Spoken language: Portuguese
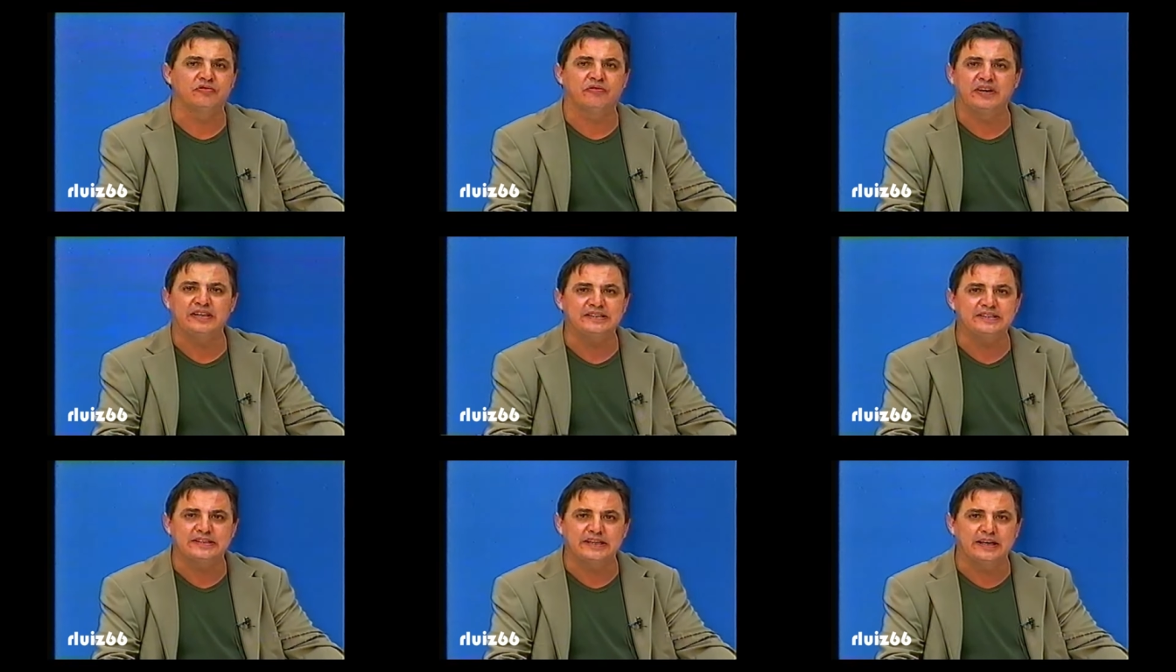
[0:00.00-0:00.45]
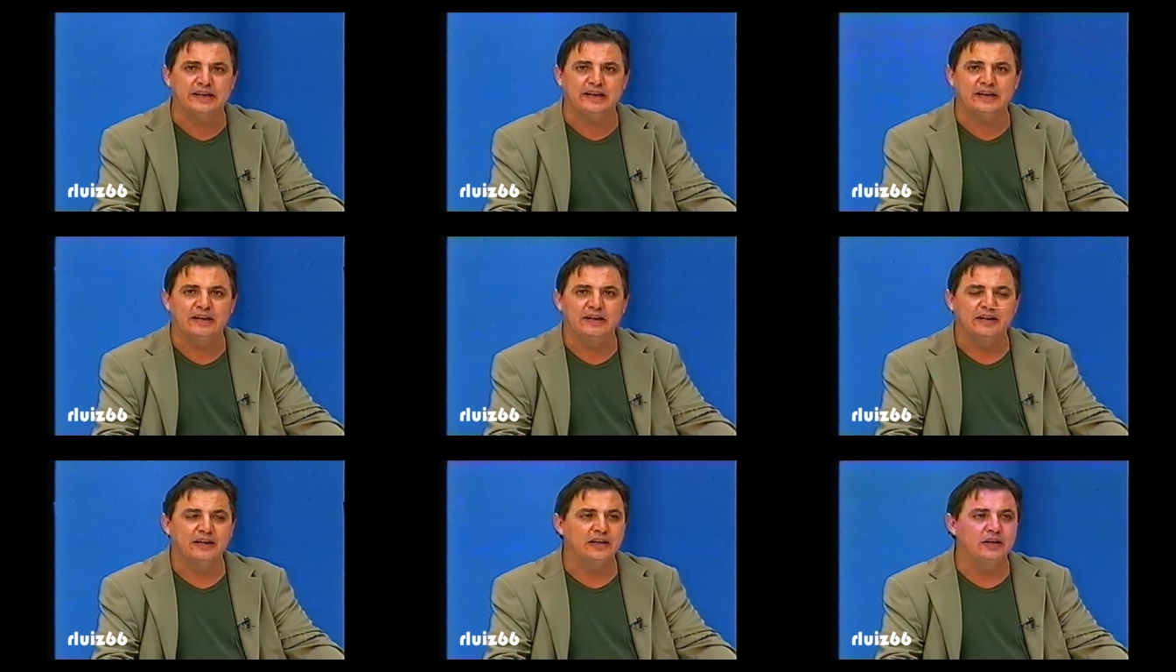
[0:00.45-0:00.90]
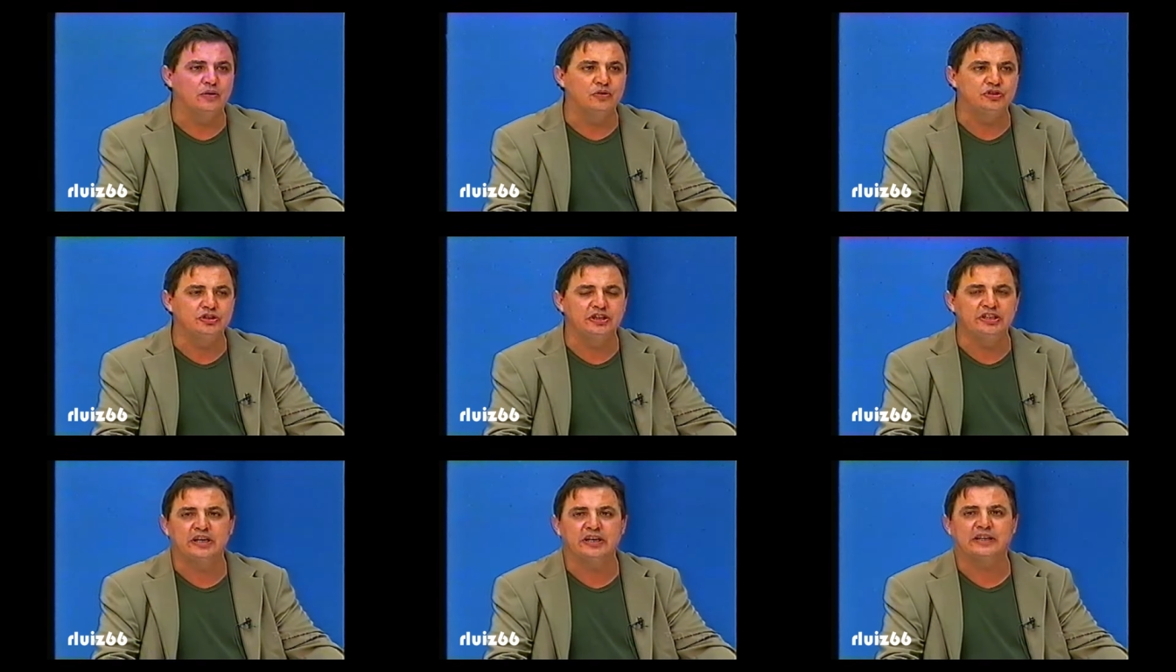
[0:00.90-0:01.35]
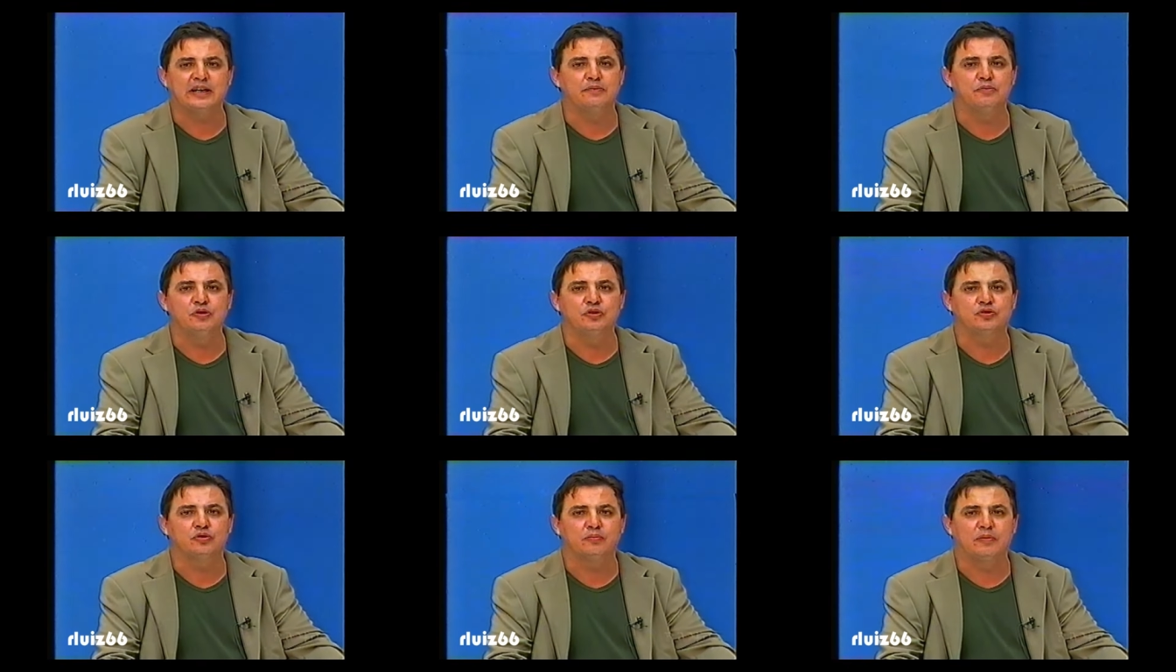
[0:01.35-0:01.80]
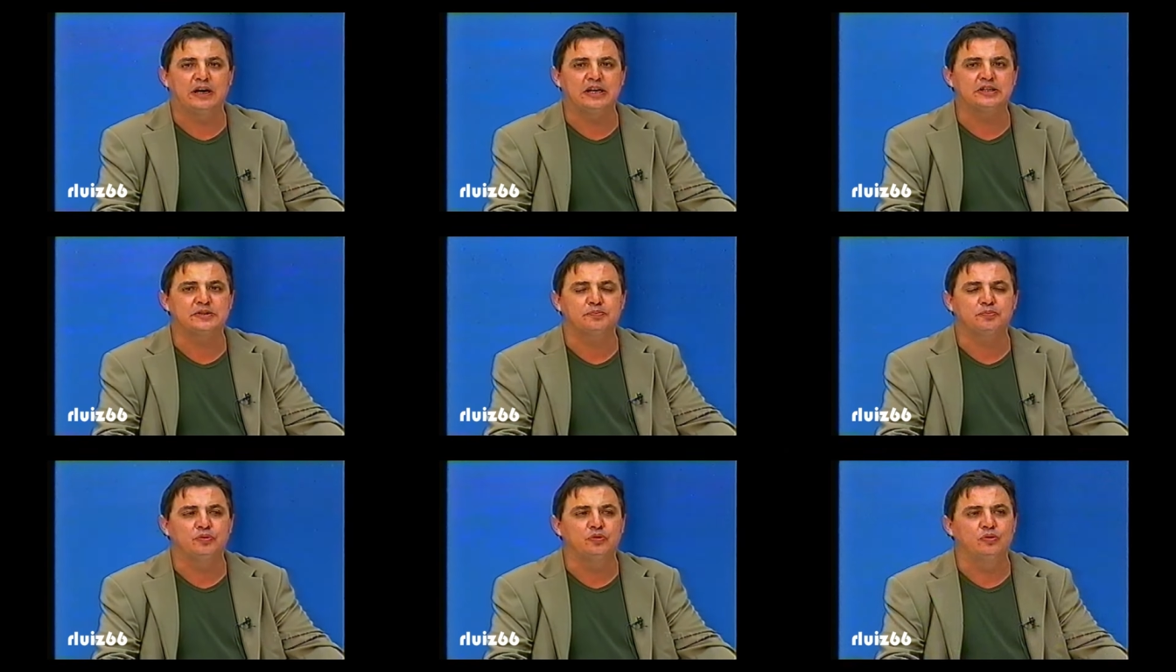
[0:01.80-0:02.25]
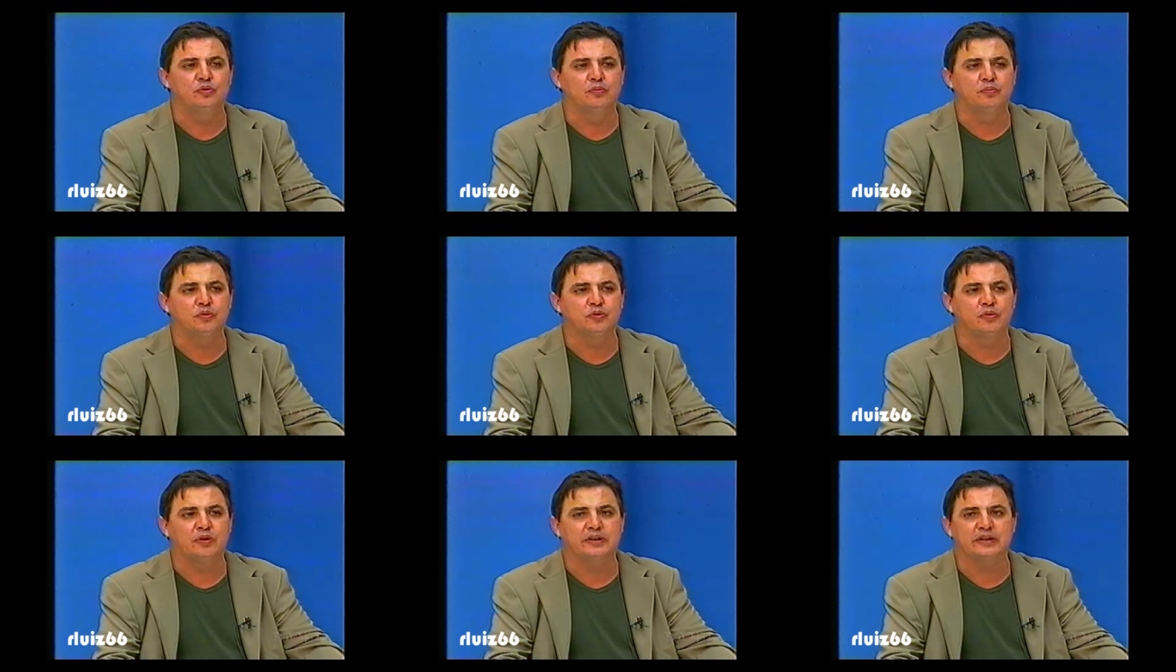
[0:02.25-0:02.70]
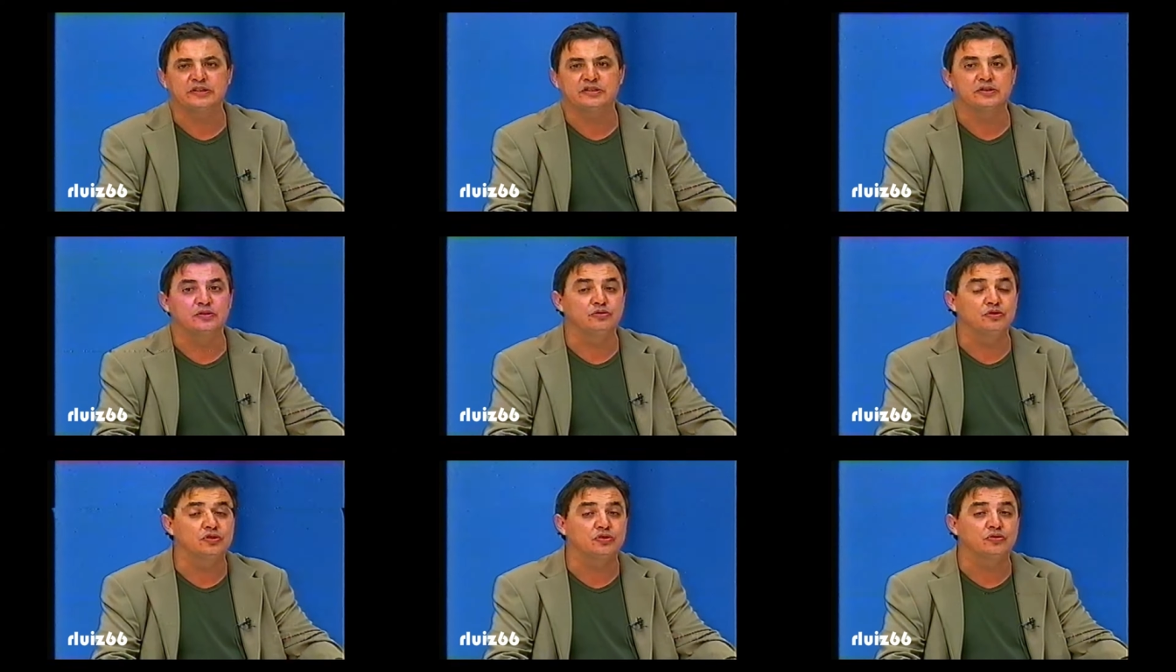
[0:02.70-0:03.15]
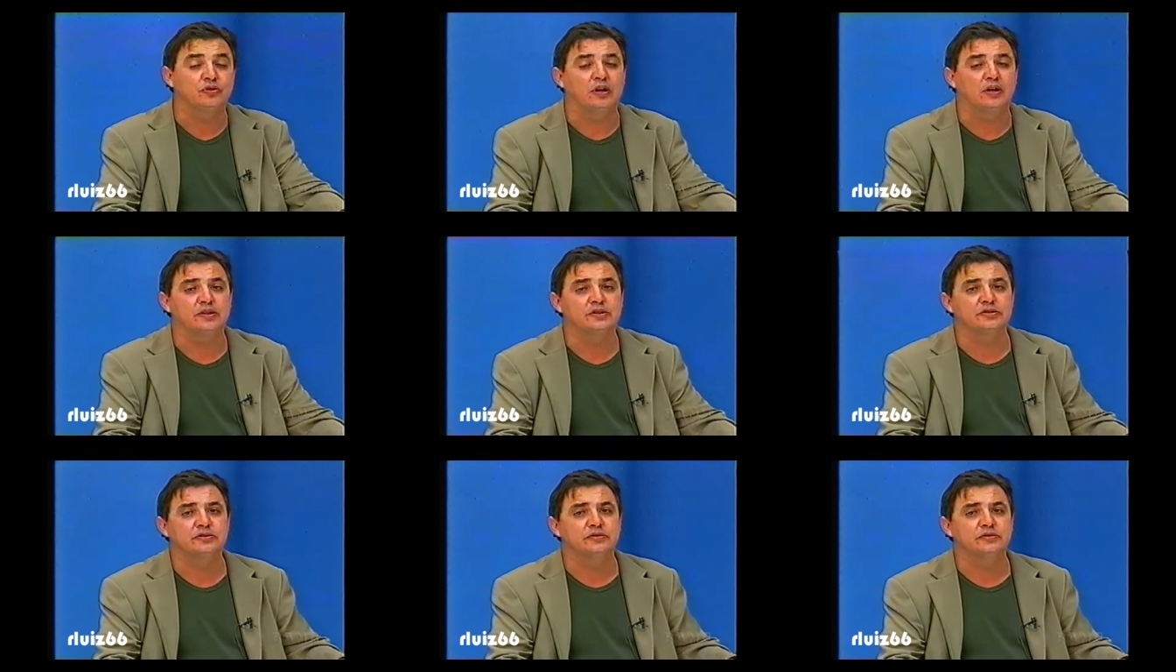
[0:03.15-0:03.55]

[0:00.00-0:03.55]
Vencer, eu diria que é muito mais por, um, por uma questão de sorte.